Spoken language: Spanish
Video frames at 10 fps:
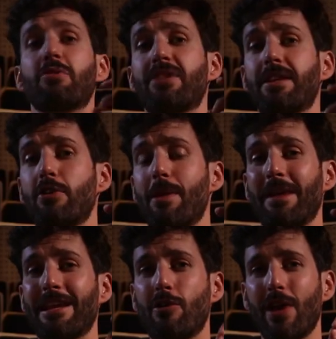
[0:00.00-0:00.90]
Vamos a tener una
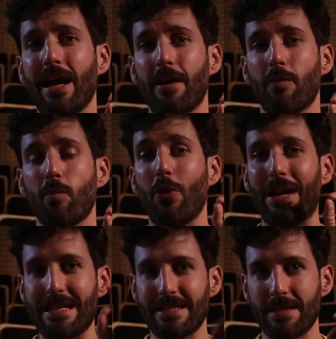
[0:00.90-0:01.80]
película
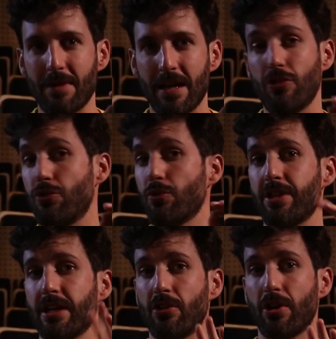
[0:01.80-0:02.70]
buenísima de un
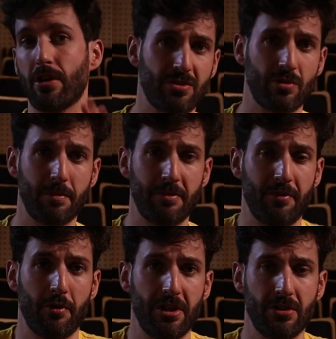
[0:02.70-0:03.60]
director que es uno de mis
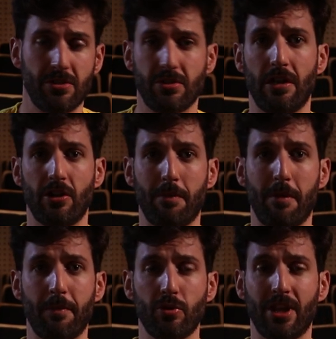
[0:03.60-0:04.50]
favoritos, de los que
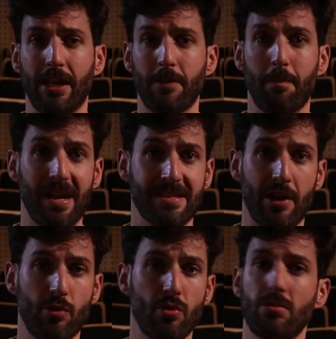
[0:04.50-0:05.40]
más me gusta, que es Park
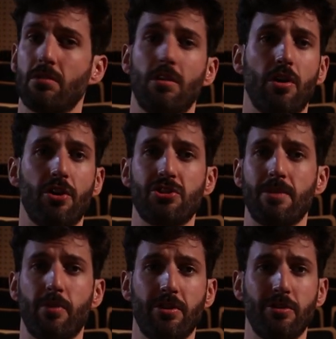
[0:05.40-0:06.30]
Lo
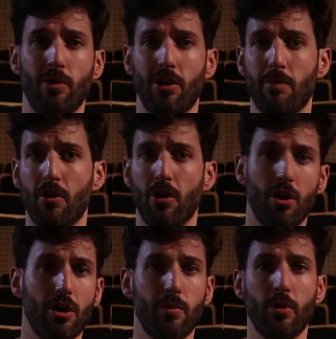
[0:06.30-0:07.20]
conocen por títulos como Old